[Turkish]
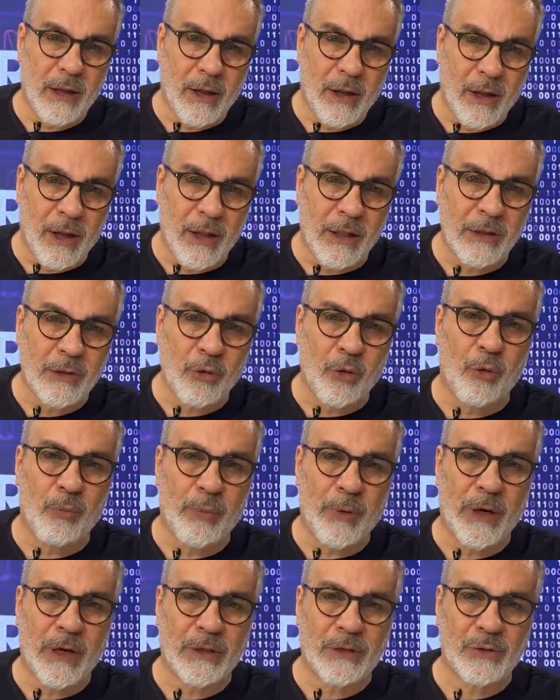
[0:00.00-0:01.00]
algı
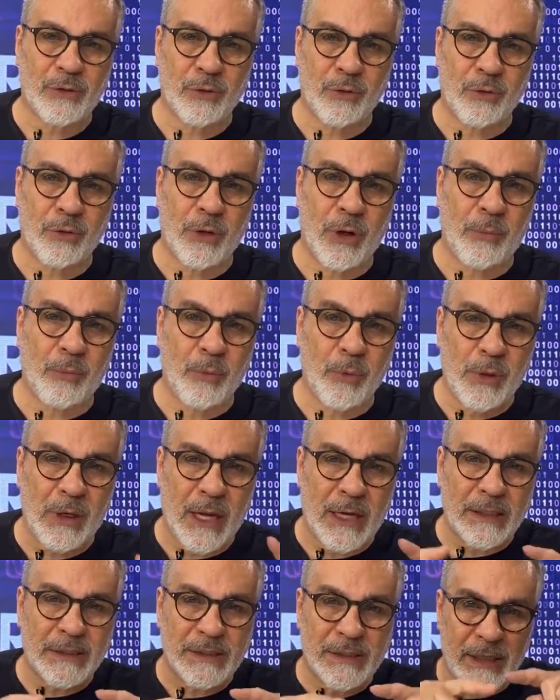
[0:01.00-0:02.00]
operasyonuyla bu
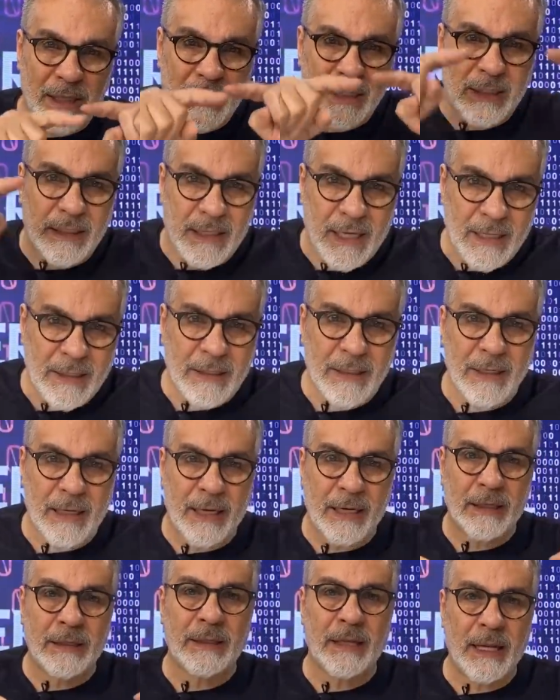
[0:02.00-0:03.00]
gençleri
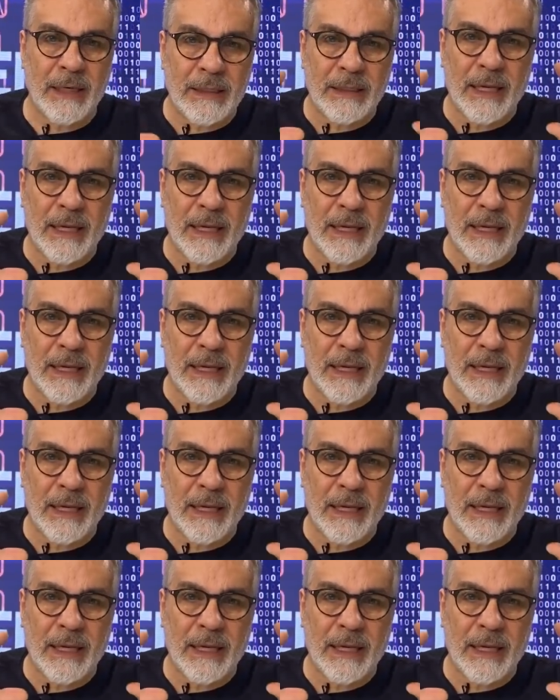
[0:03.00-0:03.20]
kendilerinden,